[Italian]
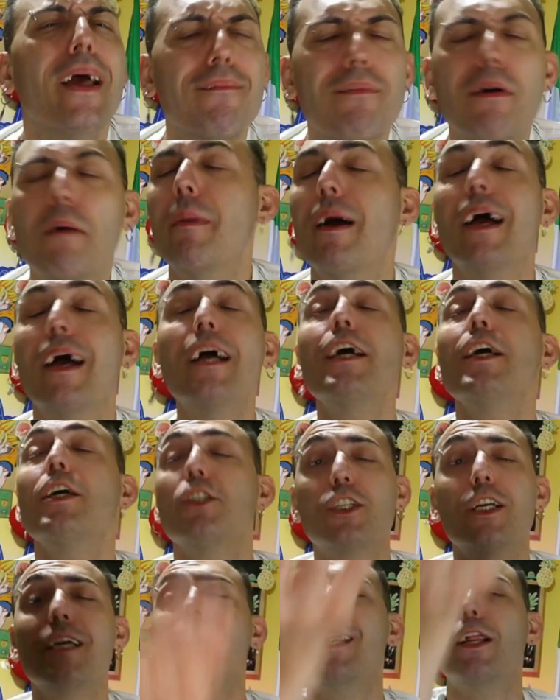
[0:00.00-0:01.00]
eh vabbè,
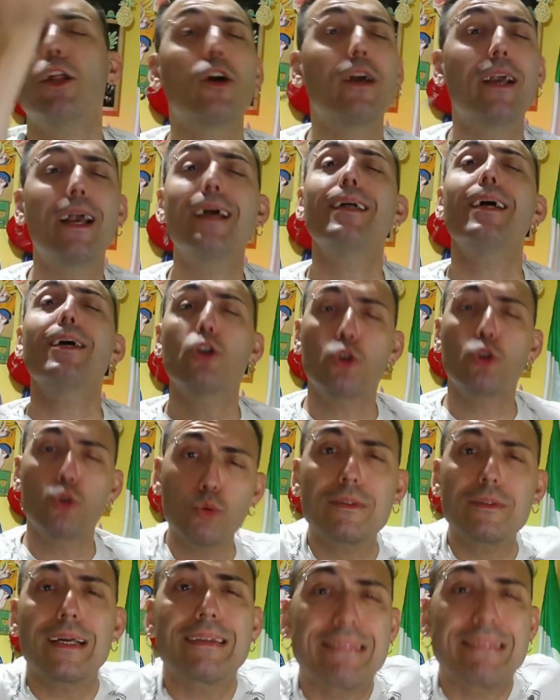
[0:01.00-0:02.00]
esce, credo che hai dato
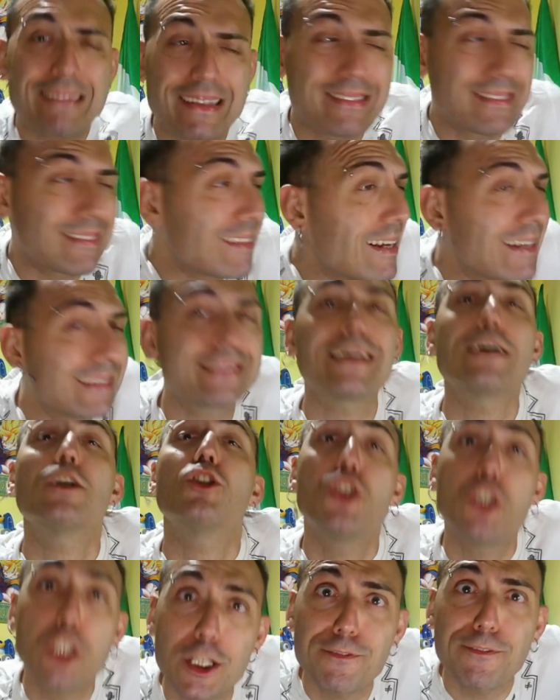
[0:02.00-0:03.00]
tutta a te stessa.
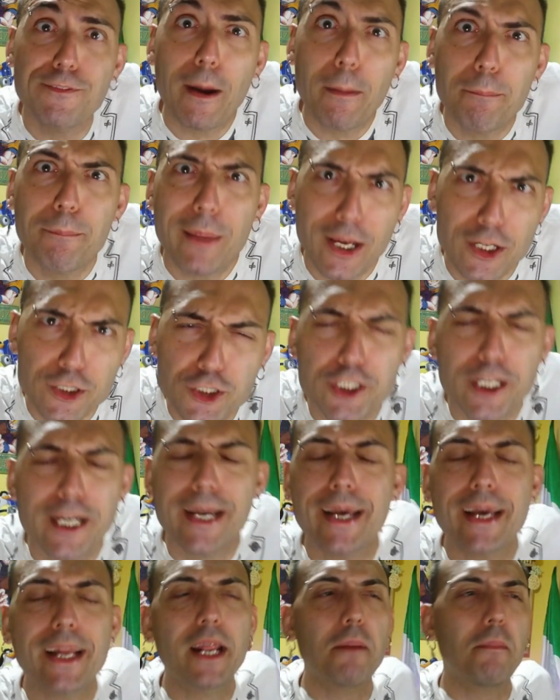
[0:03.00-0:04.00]
Ci fa
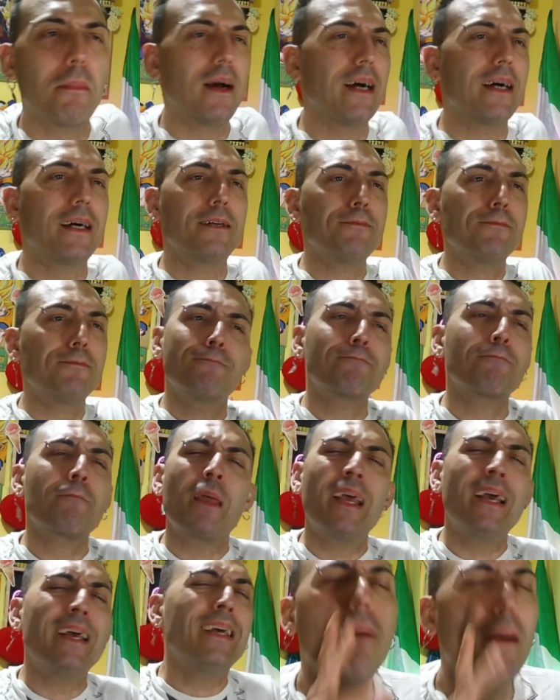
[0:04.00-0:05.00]
piacere, ma.
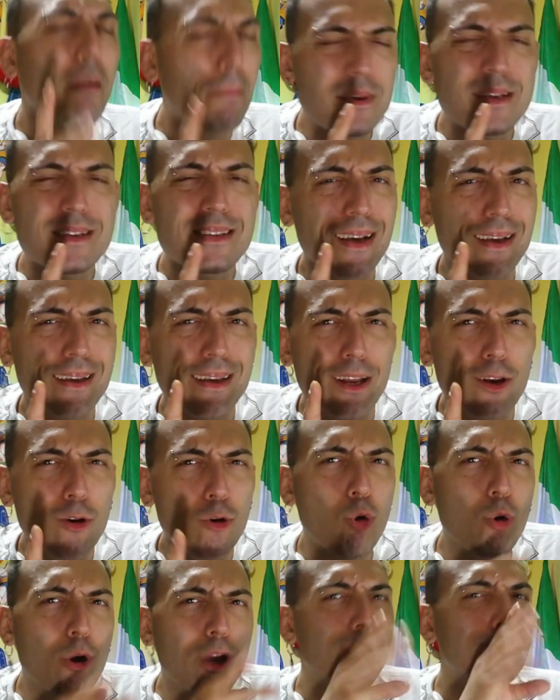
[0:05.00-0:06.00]
ma mi sa che
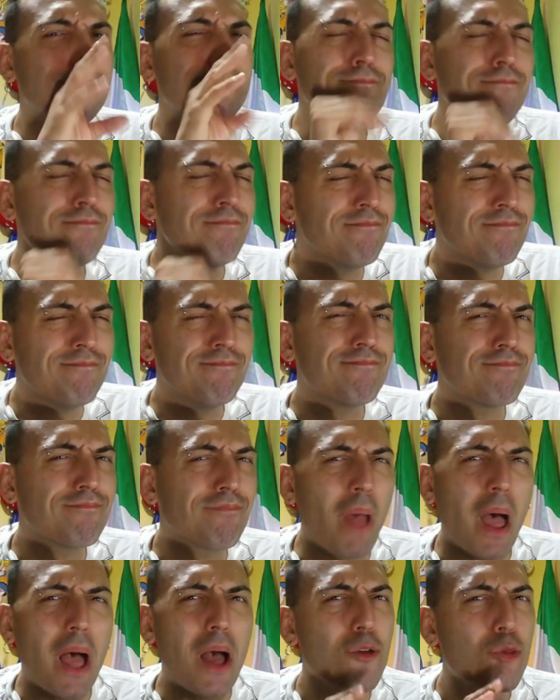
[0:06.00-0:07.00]
lui. Mm,
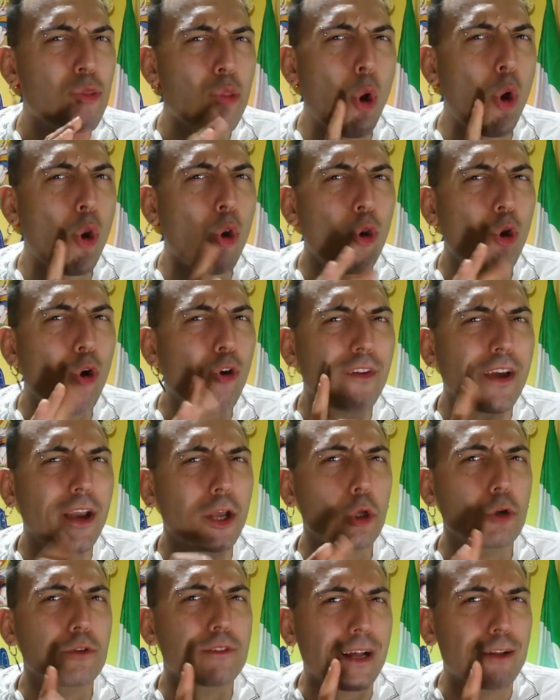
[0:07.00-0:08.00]
non lo
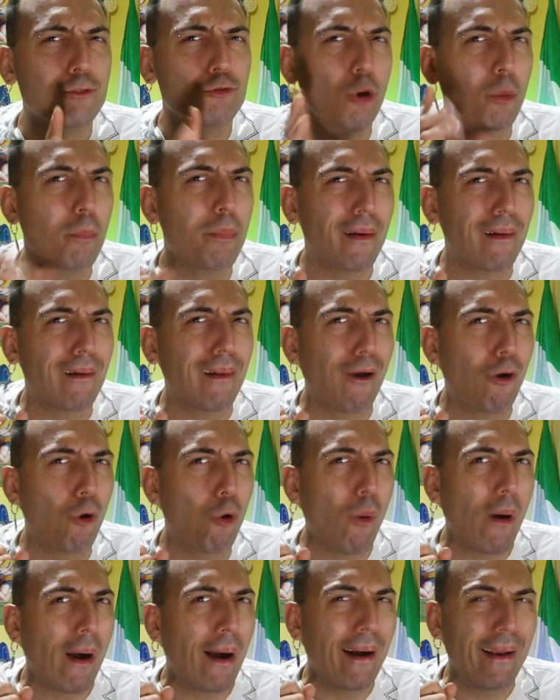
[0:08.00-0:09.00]
vedo tanto per la
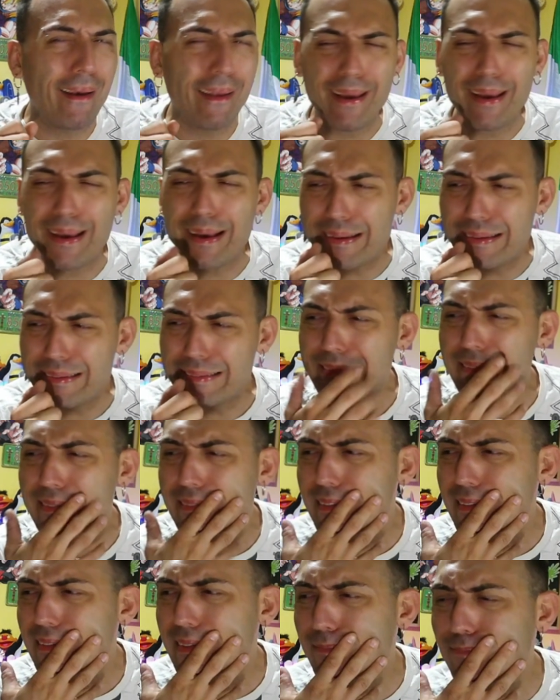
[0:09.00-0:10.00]
quale, eh.
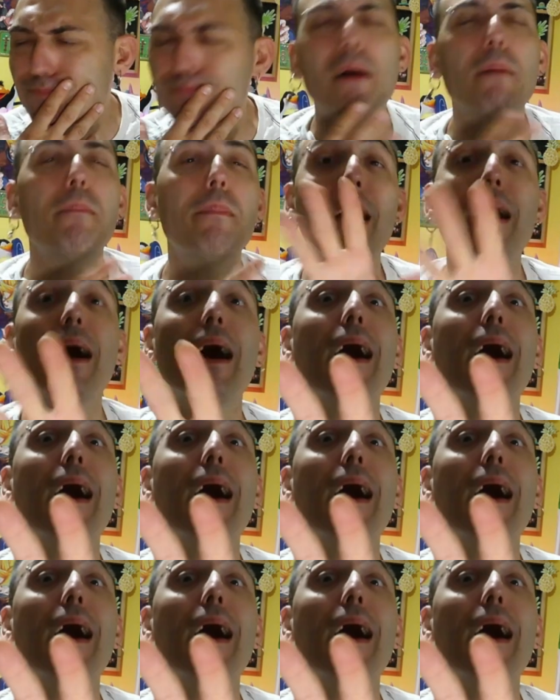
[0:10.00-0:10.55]
Vabbè,